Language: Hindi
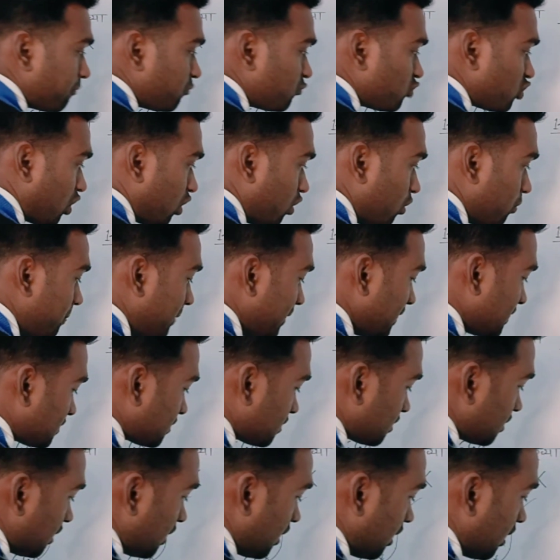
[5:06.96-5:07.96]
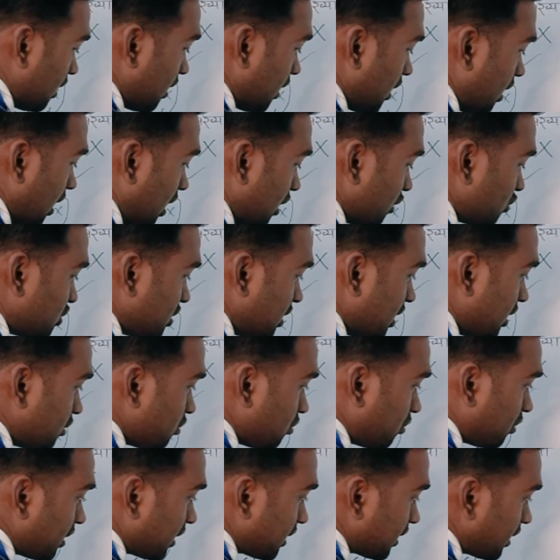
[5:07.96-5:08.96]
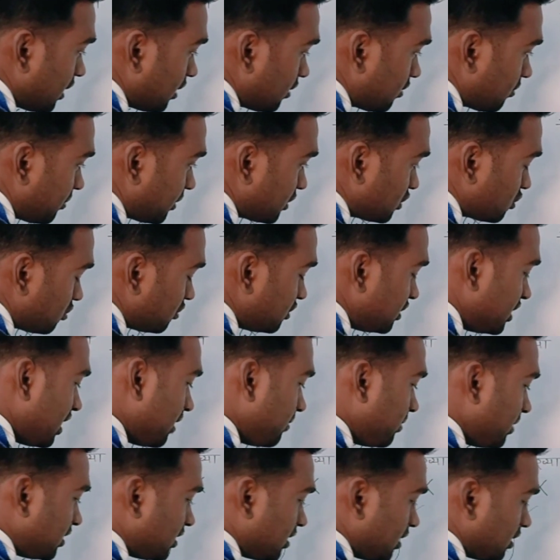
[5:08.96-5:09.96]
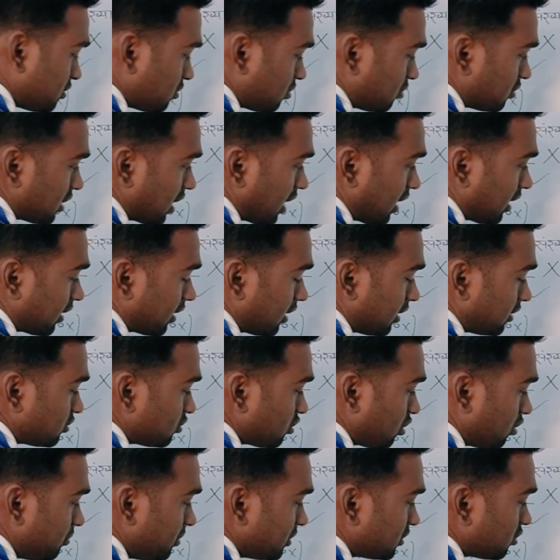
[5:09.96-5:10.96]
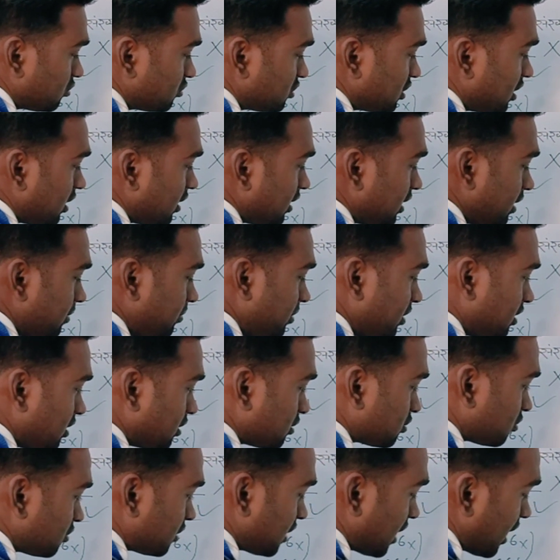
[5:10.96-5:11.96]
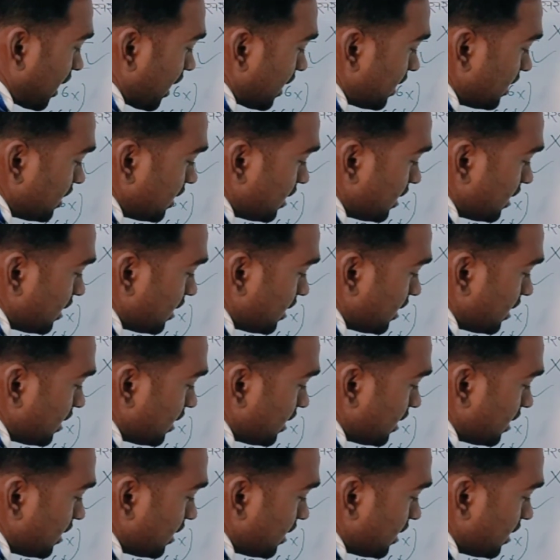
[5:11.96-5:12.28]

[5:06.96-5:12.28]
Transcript: चौबीस और छः जोड़ेंगे तो बच्चों ये भी तीस हो जाएगा चौबीस और छः ये भी तीस हो जाएगा यानी